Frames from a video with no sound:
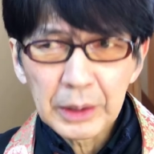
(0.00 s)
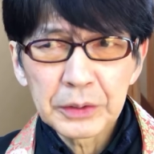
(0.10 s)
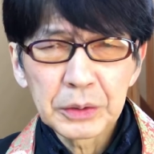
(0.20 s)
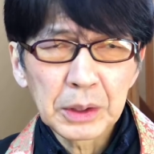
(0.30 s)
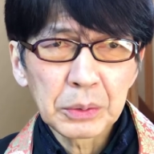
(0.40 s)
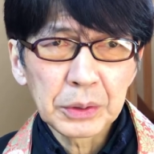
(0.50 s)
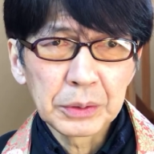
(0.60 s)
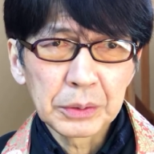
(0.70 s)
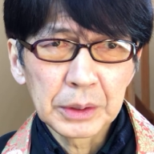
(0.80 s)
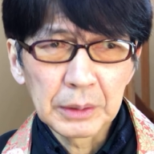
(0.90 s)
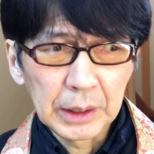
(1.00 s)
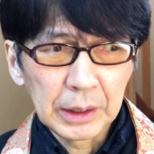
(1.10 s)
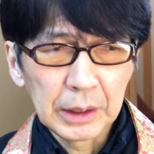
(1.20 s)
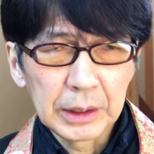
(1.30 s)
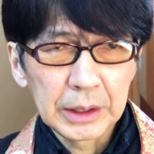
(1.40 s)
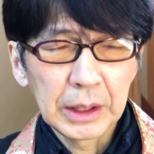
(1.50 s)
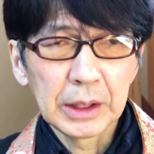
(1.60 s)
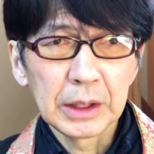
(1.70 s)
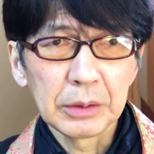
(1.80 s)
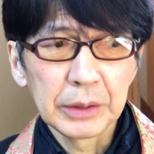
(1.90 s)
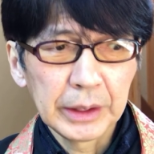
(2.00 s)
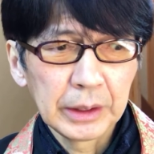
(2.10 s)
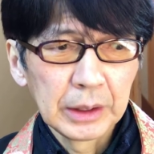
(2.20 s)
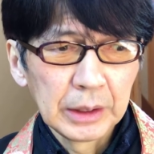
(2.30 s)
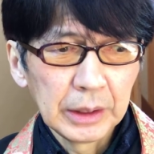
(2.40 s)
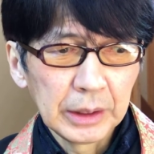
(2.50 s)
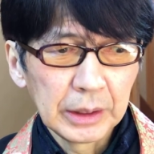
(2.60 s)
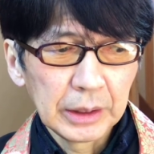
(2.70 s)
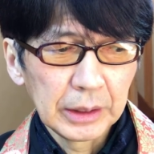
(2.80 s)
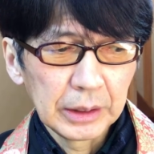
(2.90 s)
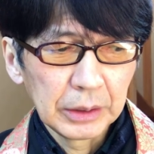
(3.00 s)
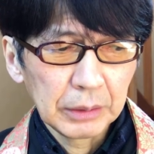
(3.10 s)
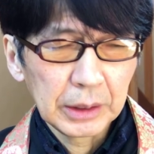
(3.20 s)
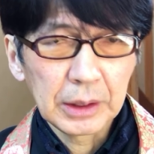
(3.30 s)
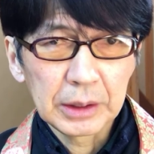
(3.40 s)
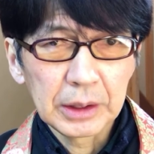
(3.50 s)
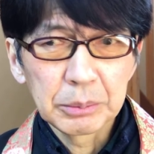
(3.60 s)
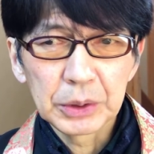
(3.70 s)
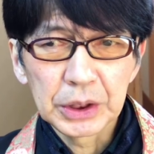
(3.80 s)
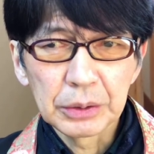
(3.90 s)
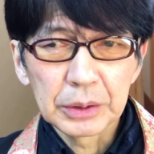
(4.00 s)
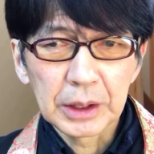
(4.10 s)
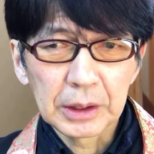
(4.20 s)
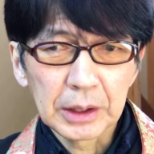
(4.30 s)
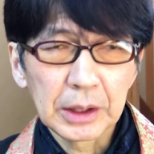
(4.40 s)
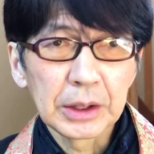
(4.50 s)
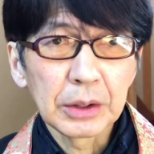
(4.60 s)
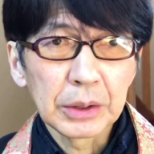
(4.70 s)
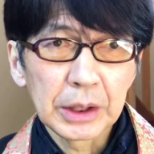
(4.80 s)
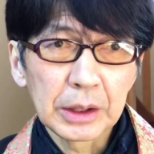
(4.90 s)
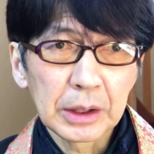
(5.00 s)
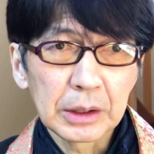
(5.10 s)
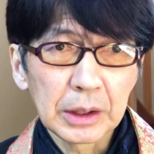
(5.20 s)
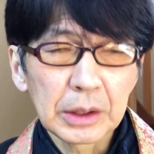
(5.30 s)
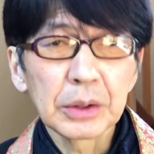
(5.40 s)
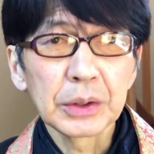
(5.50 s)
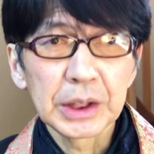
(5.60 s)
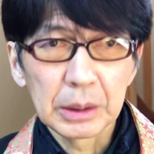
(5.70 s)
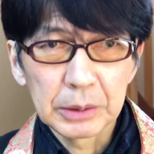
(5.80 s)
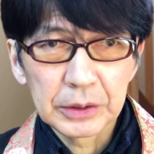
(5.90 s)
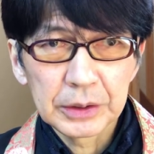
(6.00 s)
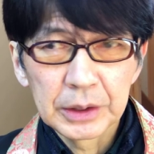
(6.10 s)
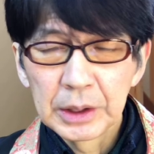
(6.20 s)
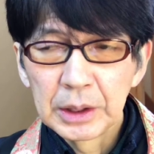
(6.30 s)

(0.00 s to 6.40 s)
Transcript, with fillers: そんなことにとってはいけないので、えー、弱い体に鞭打って働いておいでになったっておっしゃいます。